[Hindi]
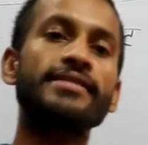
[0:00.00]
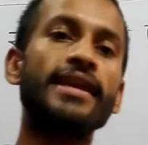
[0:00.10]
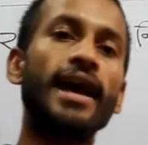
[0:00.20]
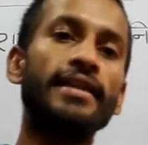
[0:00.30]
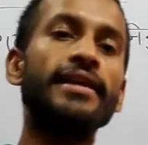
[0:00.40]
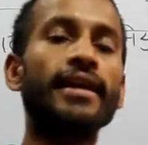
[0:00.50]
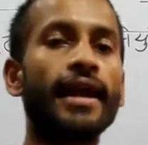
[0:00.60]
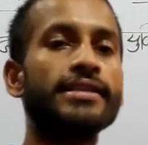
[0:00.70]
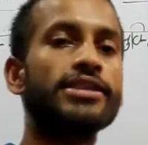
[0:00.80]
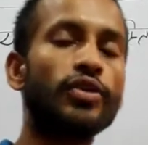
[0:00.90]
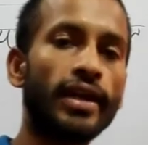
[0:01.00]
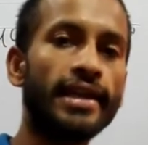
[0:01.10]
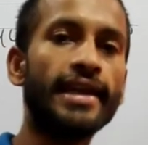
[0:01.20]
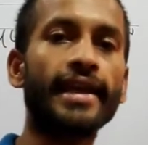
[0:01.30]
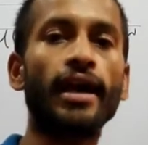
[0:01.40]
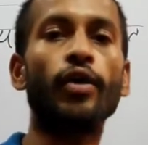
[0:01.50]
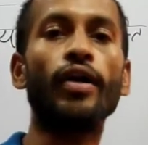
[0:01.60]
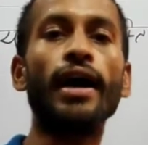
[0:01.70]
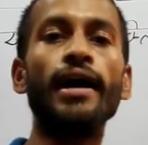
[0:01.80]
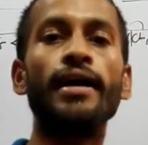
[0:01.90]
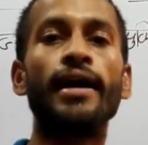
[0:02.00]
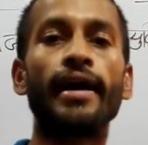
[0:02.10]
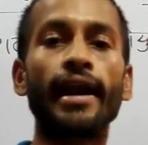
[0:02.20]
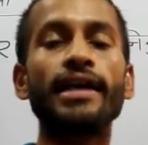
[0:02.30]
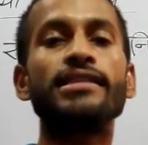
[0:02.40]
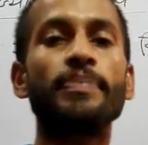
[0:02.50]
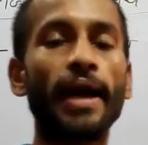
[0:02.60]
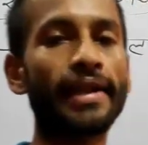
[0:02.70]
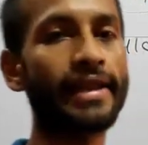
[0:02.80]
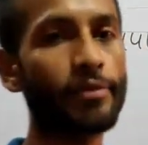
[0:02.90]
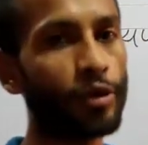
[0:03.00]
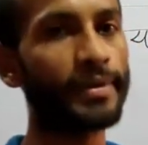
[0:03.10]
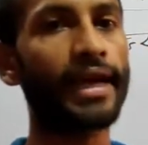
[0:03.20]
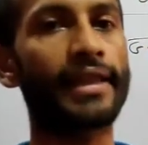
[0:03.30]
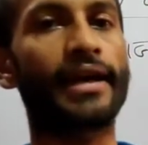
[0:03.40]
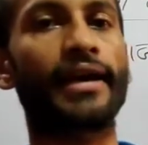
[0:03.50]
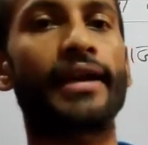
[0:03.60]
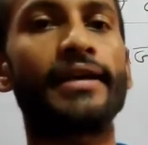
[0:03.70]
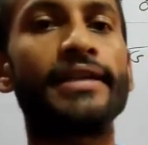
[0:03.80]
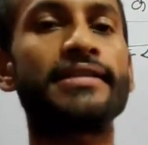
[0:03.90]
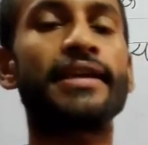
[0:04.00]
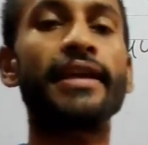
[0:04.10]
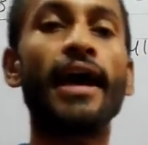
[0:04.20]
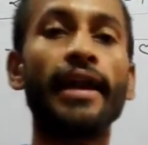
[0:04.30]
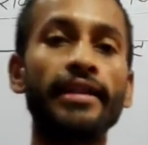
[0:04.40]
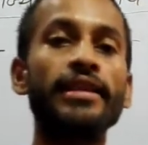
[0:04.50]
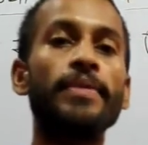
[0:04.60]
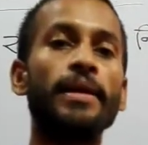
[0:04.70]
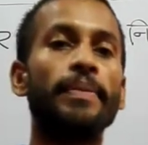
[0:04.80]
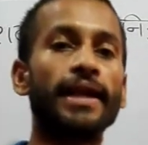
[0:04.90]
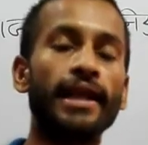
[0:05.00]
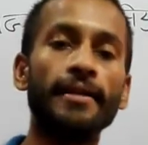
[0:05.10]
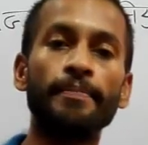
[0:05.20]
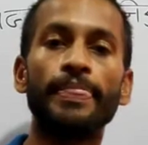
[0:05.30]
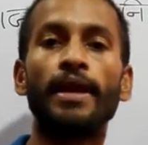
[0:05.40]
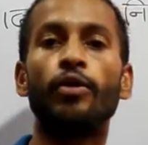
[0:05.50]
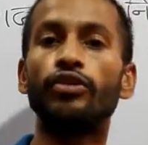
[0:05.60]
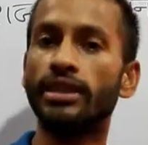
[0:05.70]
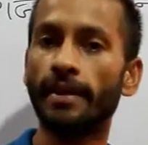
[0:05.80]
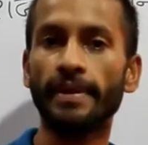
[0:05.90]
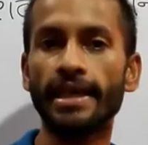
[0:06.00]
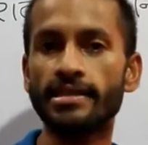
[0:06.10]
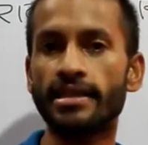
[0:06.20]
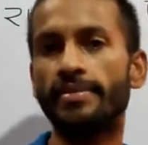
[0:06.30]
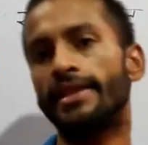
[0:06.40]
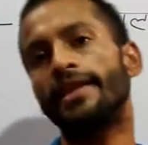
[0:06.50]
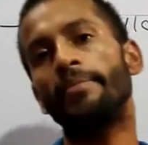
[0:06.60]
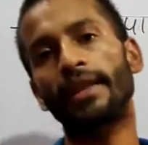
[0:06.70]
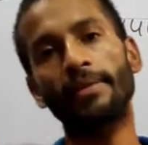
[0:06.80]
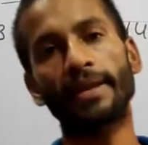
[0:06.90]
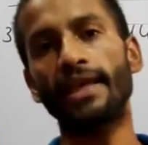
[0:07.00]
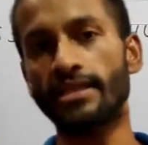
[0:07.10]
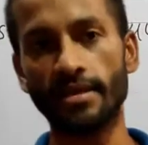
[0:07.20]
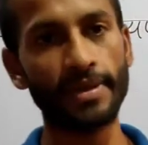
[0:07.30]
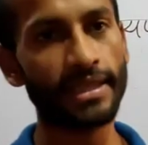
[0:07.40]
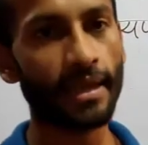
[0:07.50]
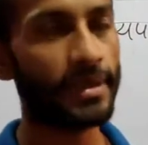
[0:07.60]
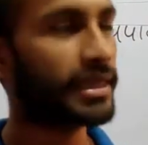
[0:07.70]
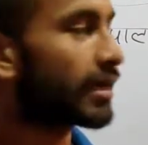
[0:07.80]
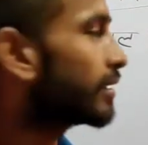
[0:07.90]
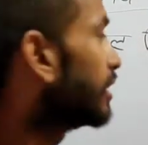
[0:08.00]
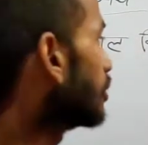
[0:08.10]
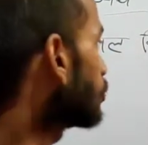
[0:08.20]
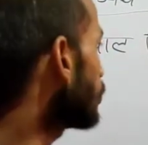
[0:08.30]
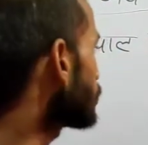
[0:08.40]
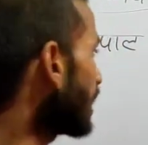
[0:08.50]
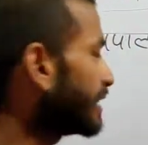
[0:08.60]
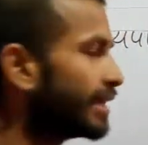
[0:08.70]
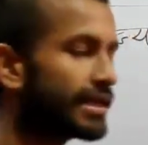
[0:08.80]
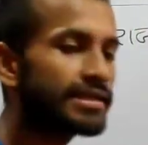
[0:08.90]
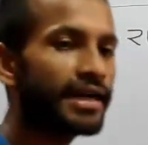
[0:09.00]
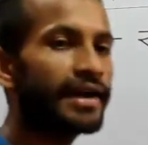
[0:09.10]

एक से अधिक राज्यों के लिए क्या होगा राज्यपाल की भूमिका अदा करेगा जैसे कि आनंदीबेन पटेल उत्तर प्रदेश की भी थी मध्य प्रदेश की भी थी अभी तक तो साथी किस